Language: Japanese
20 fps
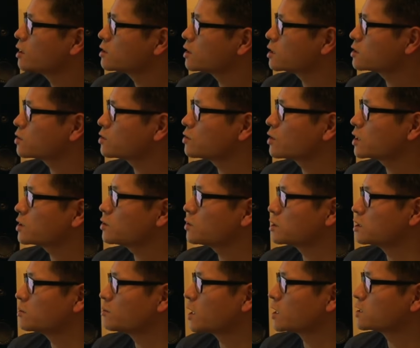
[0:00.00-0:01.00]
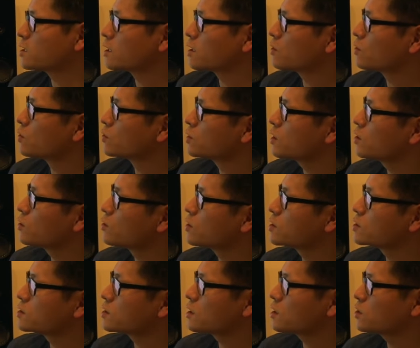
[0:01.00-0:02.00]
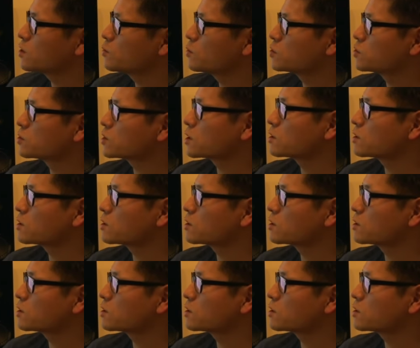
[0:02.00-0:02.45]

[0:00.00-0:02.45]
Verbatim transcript: で、その後に、参考程度ですけれども、著